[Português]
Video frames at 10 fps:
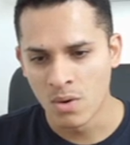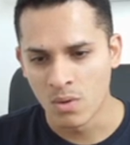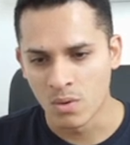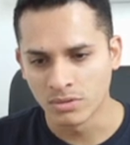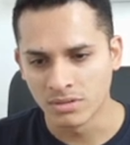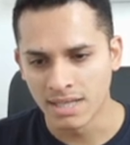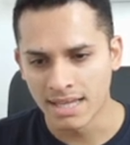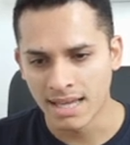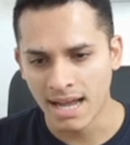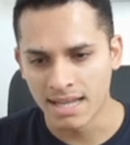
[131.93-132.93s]
Outro
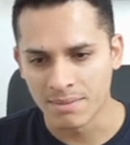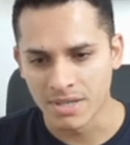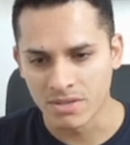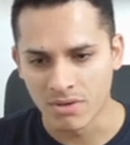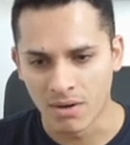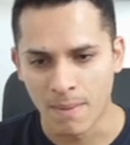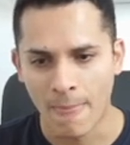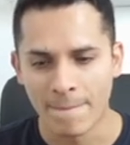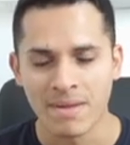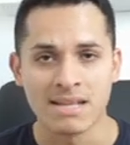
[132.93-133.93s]
detalhe, pessoal:
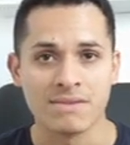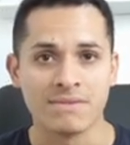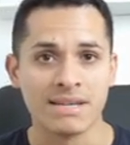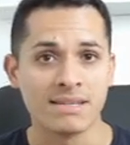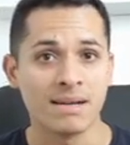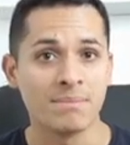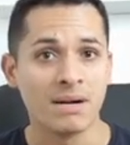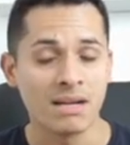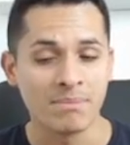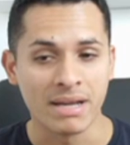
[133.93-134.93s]
às vezes a
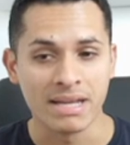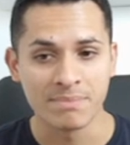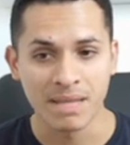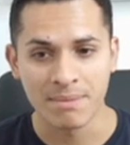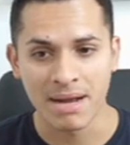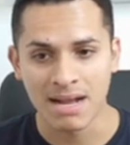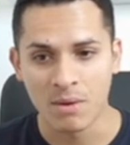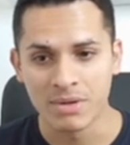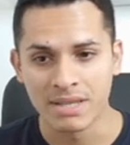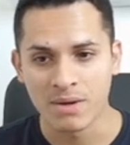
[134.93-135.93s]
banca pede para
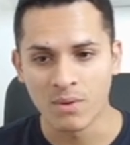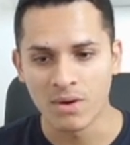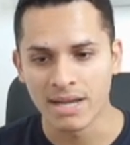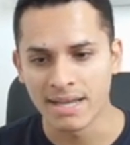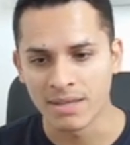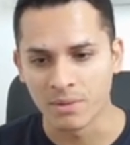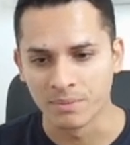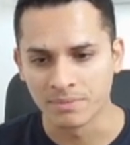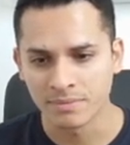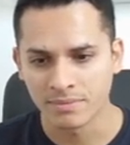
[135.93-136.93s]
marcar o item correto.